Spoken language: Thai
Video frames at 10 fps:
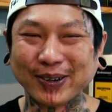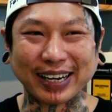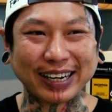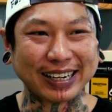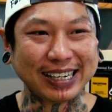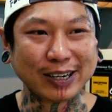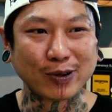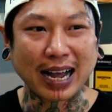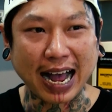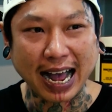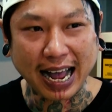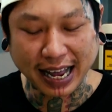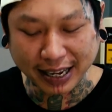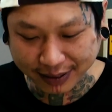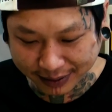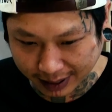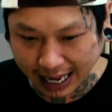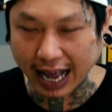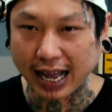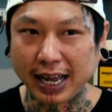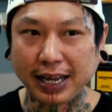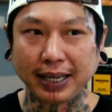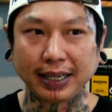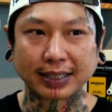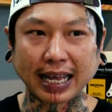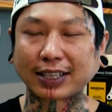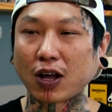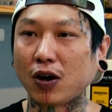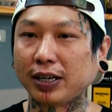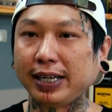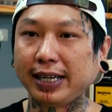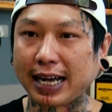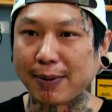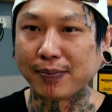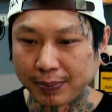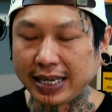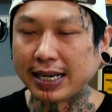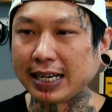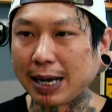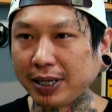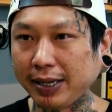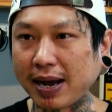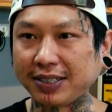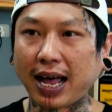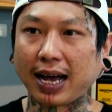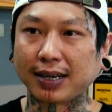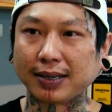ส่วนเรื่องลูกค้าอยากให้ไต่ตองดีๆครับมีเยอะครับที่มาสัก